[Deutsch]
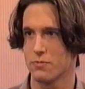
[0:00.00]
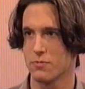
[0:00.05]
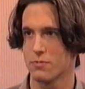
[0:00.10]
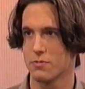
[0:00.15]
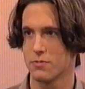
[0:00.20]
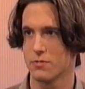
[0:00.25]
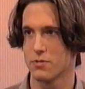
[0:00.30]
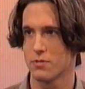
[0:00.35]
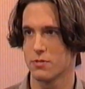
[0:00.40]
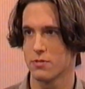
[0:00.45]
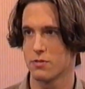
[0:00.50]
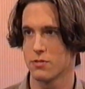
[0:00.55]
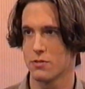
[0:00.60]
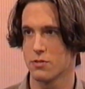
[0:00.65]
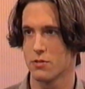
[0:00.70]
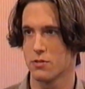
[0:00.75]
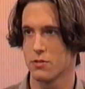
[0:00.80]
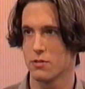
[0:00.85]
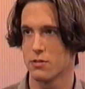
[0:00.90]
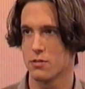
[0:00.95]
eine
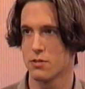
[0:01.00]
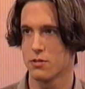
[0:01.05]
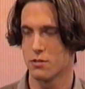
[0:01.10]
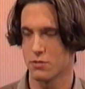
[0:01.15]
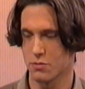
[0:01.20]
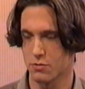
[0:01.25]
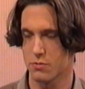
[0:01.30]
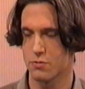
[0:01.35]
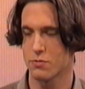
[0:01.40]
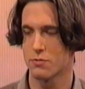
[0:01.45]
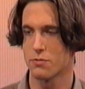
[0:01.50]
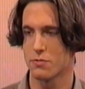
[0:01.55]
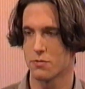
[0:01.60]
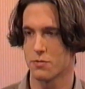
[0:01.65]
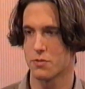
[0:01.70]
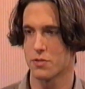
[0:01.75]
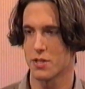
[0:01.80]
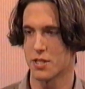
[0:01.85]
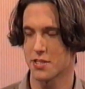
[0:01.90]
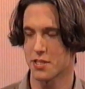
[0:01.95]
äh,
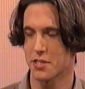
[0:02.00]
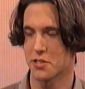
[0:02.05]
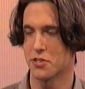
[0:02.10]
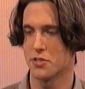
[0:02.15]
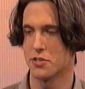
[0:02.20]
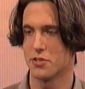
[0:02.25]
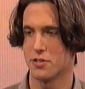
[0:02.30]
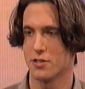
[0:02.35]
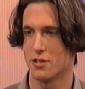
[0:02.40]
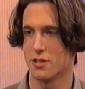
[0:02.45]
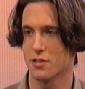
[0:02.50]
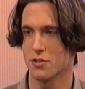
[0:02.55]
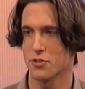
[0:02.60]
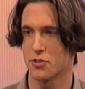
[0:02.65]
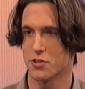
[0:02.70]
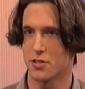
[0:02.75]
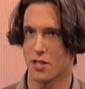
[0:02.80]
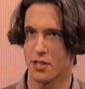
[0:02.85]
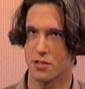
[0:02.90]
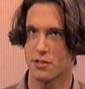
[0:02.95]
C-Jugendmannschaft. Das ist richtig, ja.
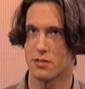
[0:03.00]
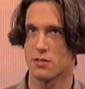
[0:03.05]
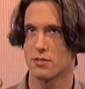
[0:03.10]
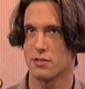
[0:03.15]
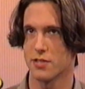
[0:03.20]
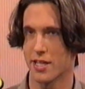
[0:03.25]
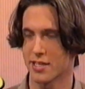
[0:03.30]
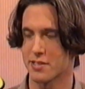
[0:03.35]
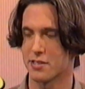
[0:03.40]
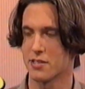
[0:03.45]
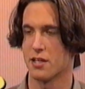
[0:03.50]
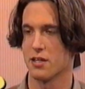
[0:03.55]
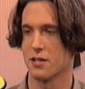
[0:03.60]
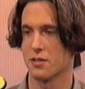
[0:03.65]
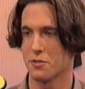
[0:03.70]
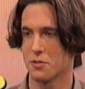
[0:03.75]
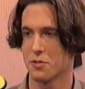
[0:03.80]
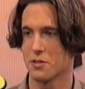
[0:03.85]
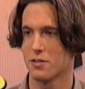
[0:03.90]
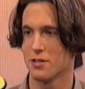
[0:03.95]
Seit sechs
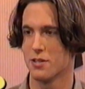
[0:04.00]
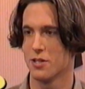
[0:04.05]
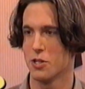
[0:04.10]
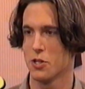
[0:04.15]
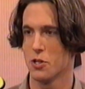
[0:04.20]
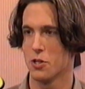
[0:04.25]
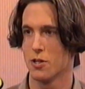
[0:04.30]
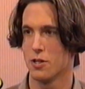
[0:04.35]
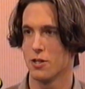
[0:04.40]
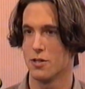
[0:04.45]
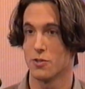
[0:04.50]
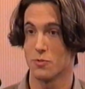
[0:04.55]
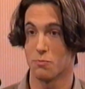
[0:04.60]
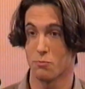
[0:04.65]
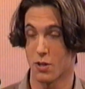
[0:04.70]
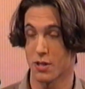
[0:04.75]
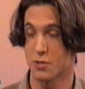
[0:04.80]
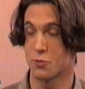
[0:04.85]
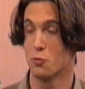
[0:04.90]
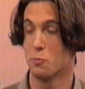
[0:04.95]
Jahren. Und macht Spaß mit
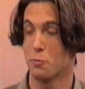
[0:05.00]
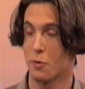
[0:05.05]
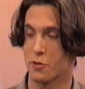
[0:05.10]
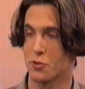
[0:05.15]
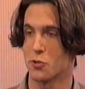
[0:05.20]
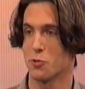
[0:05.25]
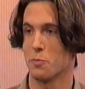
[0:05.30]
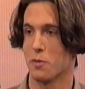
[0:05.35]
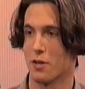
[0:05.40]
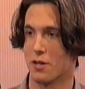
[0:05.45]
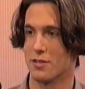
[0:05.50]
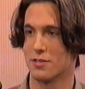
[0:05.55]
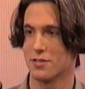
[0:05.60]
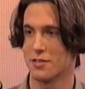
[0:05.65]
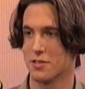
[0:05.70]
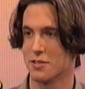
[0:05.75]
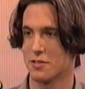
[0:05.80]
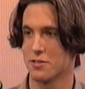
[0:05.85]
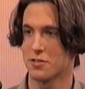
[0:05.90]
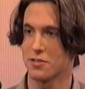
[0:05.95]
den Macht super
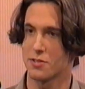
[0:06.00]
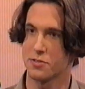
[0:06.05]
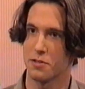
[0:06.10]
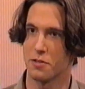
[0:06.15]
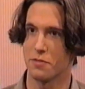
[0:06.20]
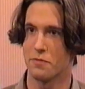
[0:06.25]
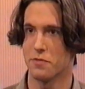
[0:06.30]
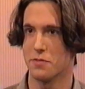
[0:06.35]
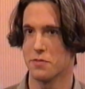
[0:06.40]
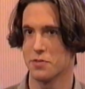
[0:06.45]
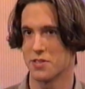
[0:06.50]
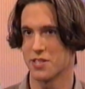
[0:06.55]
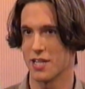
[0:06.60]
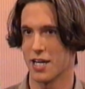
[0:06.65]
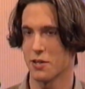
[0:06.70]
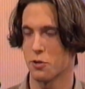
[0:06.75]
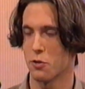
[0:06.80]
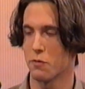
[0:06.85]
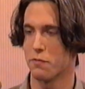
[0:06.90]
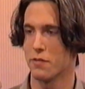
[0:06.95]
Spaß, ne? ja. Es ist
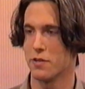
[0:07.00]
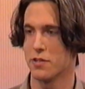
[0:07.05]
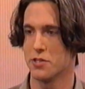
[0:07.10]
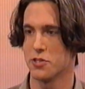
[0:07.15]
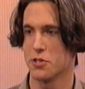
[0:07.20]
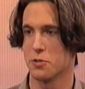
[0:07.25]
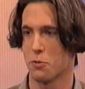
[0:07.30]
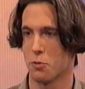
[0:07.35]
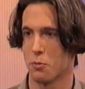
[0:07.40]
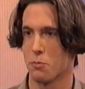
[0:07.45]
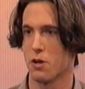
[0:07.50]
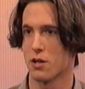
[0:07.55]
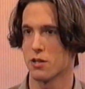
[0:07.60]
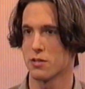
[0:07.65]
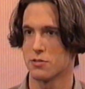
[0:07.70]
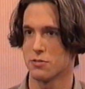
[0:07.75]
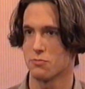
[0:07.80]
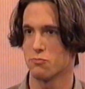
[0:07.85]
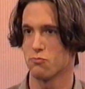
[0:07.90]
zeitaufwendig, aber macht